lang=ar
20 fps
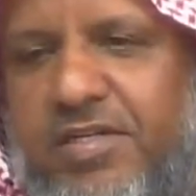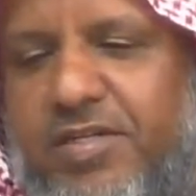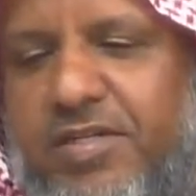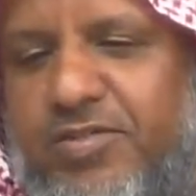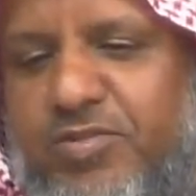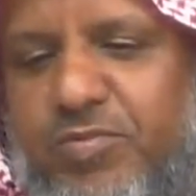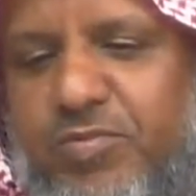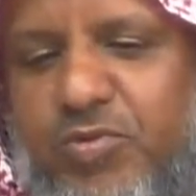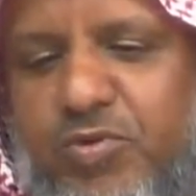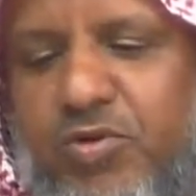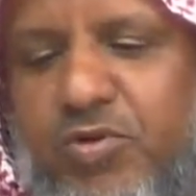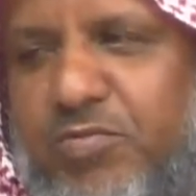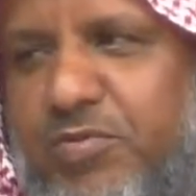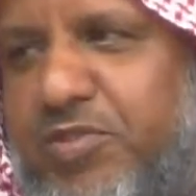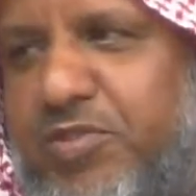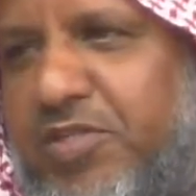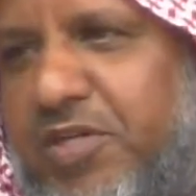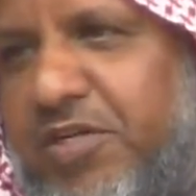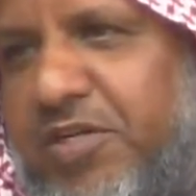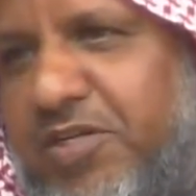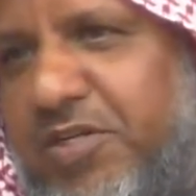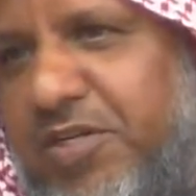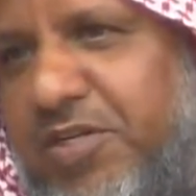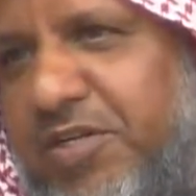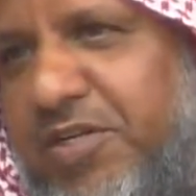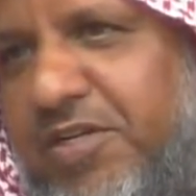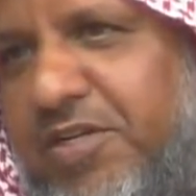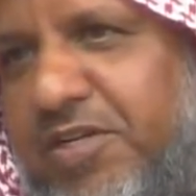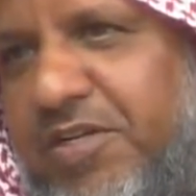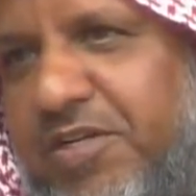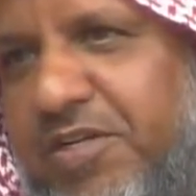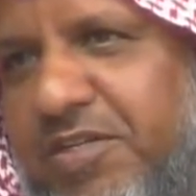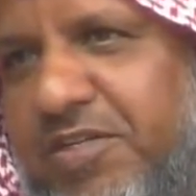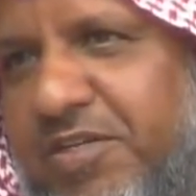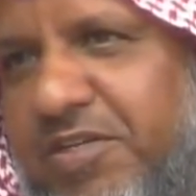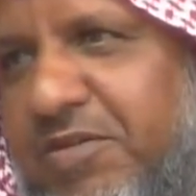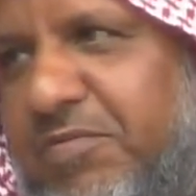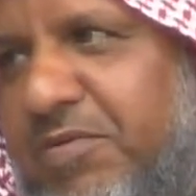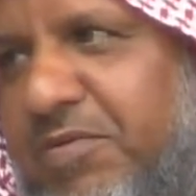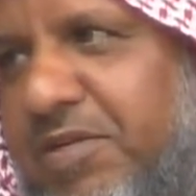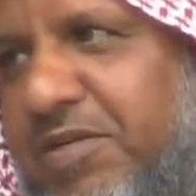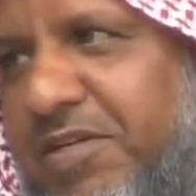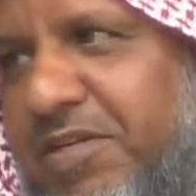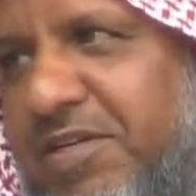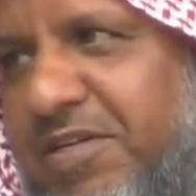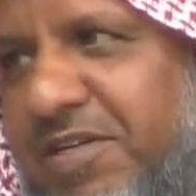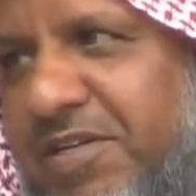جزاكم الله خير عقب